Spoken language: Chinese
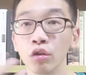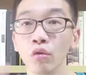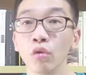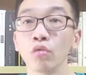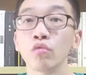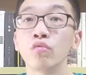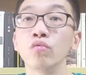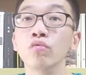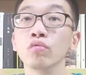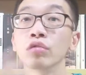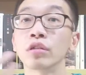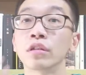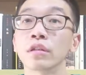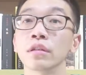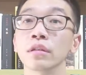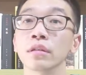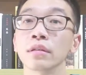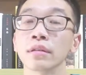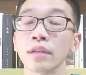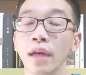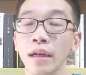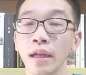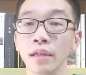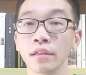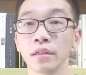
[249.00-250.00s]
多故事，
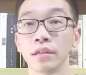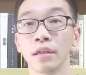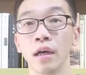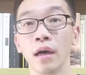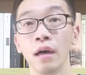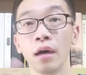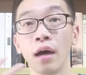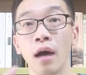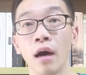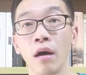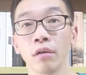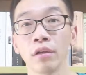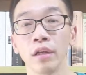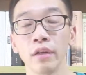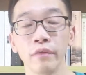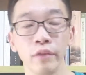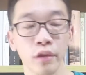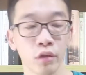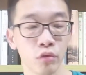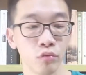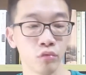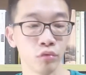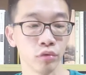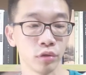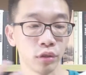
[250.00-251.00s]
当然这是很好的，因
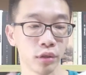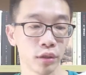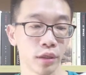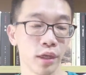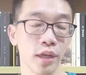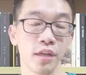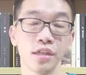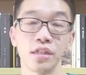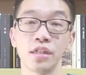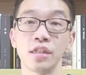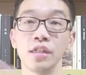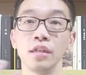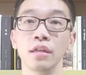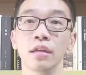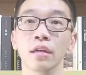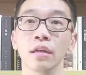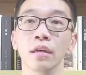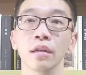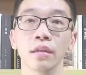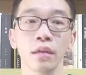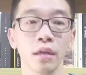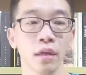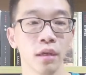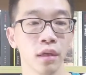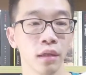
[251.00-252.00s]
为故事可以吸引
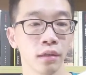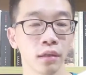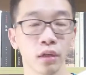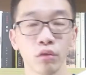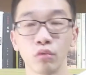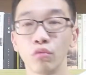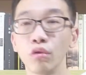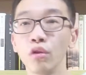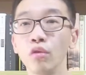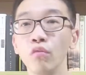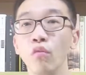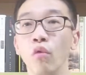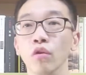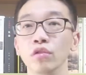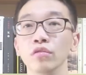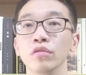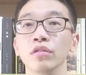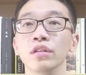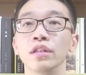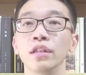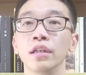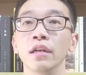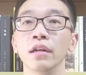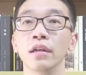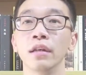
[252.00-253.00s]
人。但对于我这种
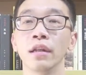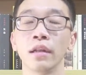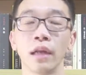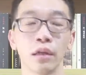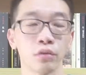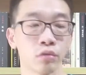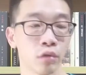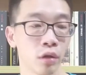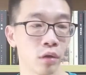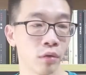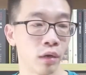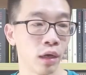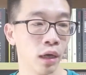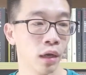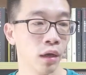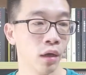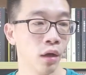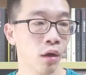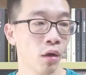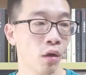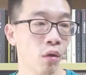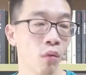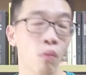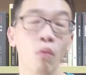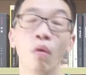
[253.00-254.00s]
性格的人来说的话，
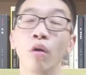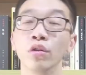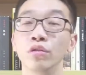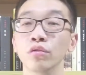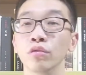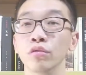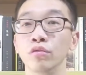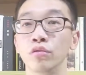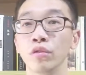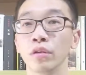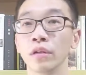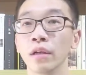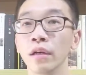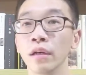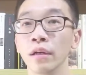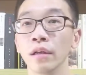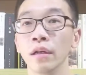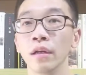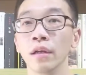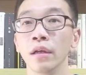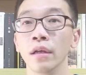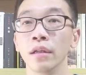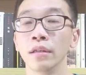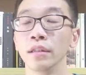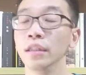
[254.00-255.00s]
我就觉得
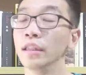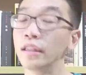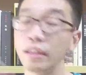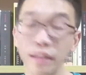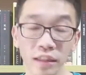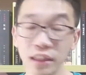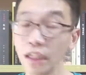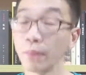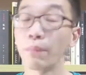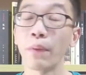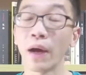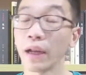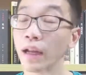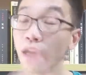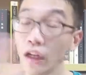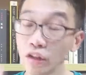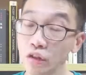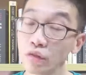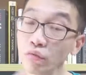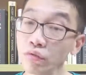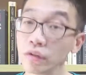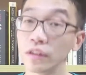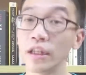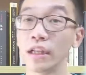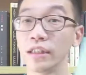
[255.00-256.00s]
你直接把那个
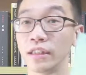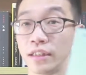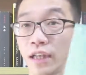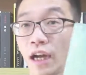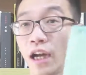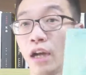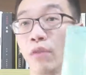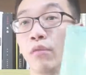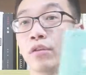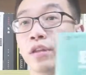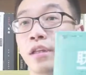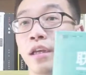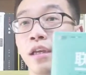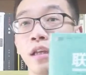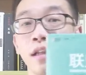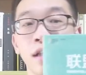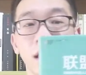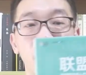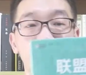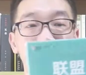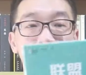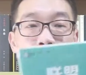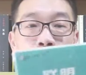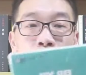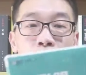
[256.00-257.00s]
重点讲给我听，
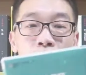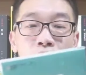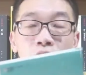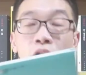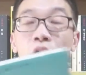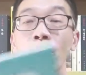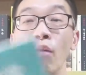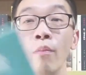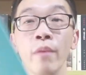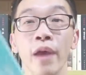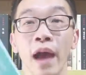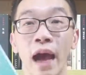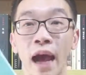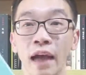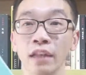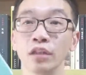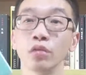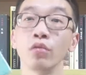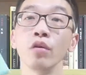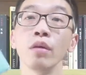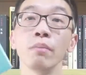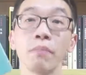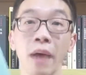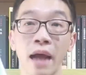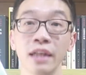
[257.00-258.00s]
然后我后面还是
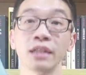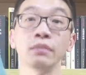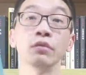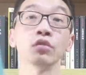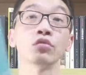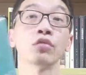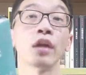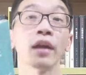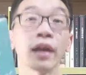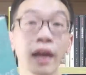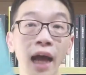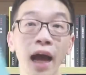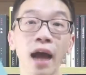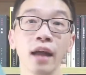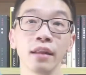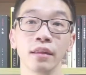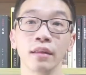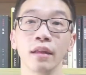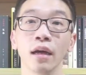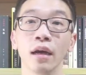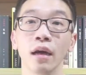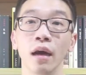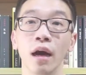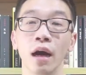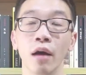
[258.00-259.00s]
会买这本书来看
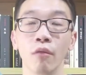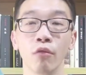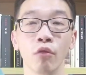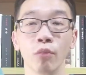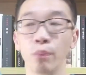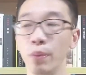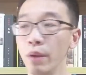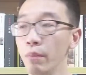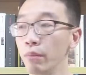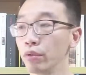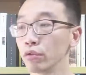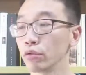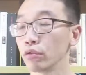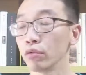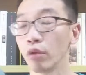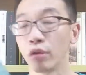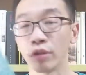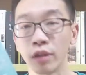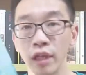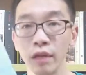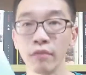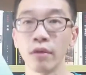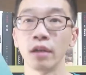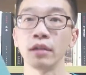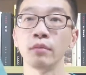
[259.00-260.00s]
的啊！我并不是说
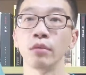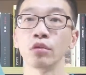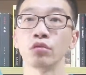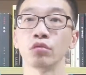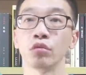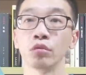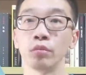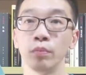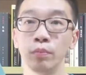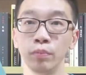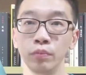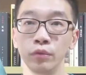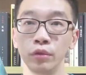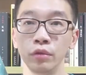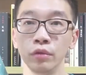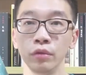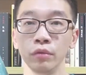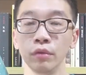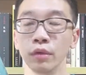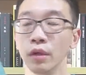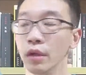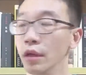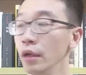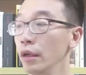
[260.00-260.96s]
听完这本书就